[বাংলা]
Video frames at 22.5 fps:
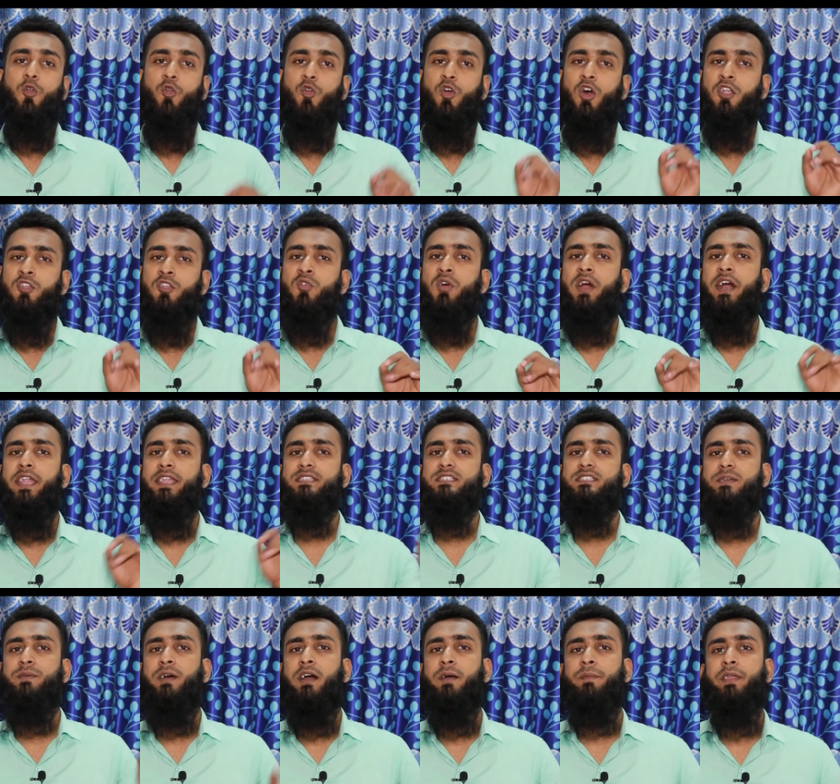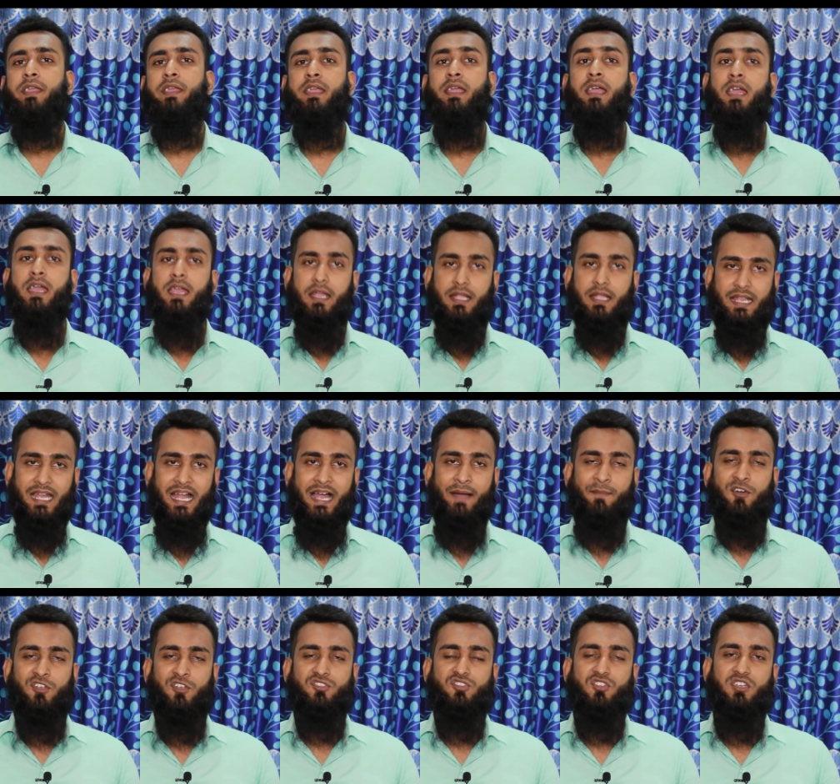গণহারে যেভাবে গ্রাম
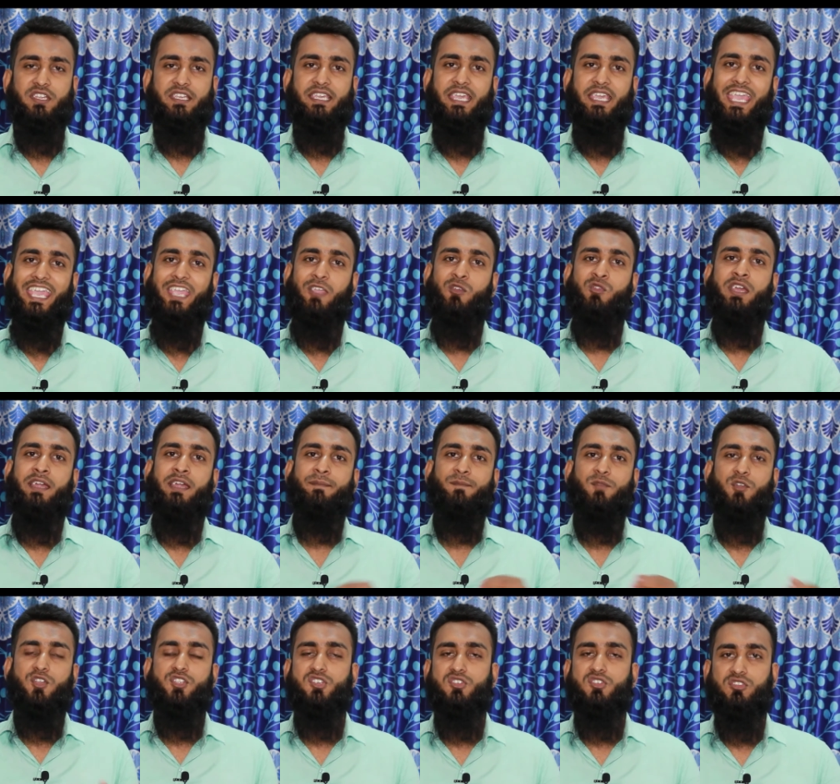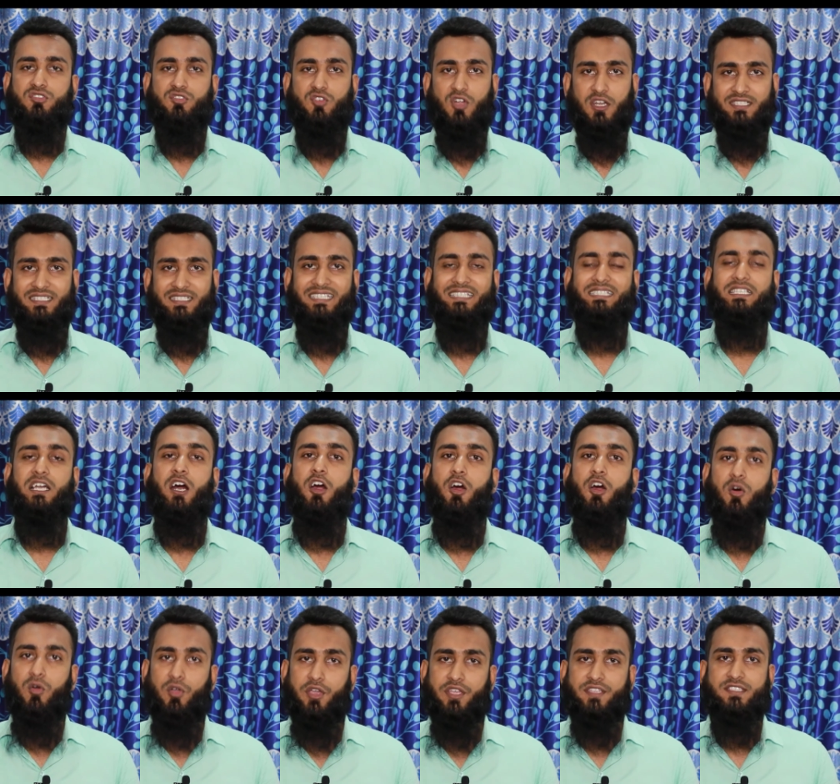অঞ্চলে গিয়ে ইউনিয়ন পরিষদ কর্তৃক দেওয়া
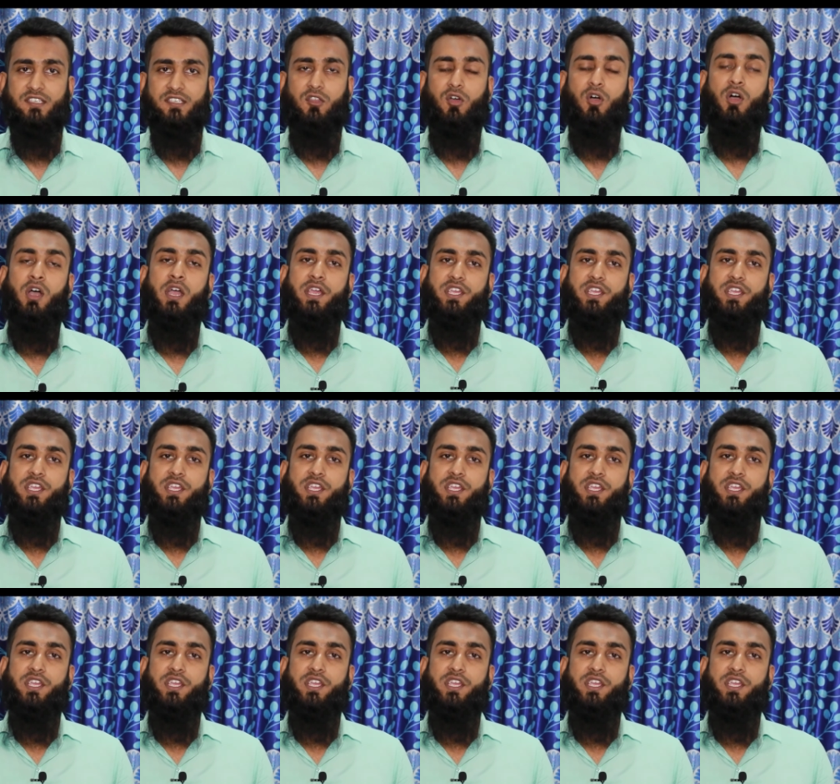হয়েছিল